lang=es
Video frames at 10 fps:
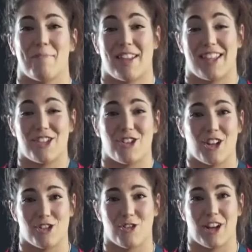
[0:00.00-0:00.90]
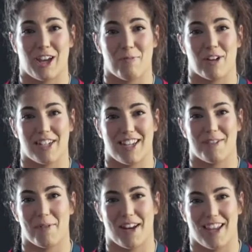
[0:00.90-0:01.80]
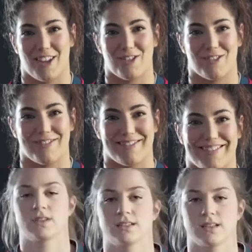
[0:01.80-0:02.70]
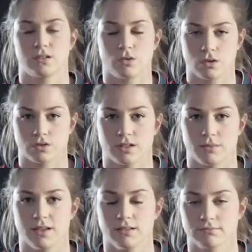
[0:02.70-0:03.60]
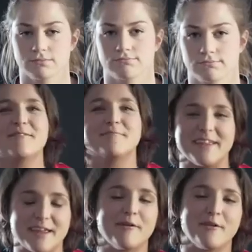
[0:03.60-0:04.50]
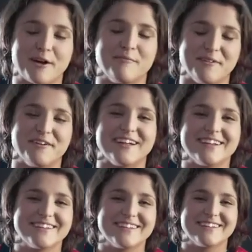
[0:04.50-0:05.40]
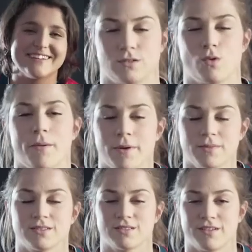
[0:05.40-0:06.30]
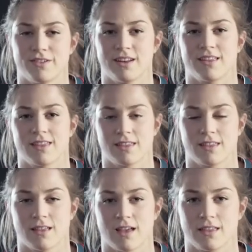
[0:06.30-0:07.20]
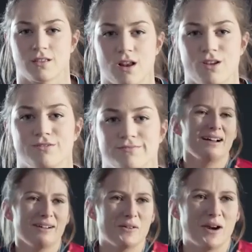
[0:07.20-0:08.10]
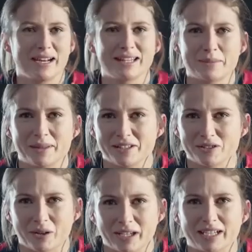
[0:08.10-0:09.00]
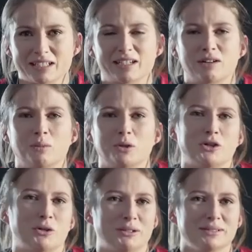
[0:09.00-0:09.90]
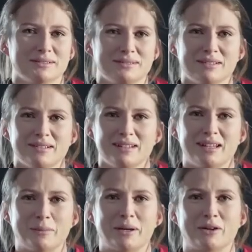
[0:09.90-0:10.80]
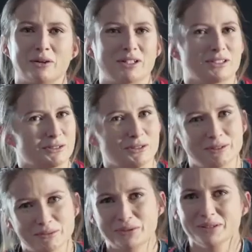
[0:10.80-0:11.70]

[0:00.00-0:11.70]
Me han dicho que soy un ejemplo a seguir para ellos. Que están orgullosos de mí. Me han llamado campeona. Nunca me han visto tan feliz haciendo algo. Una niña me ha dicho que quiere ser como yo, de mayor, y eso...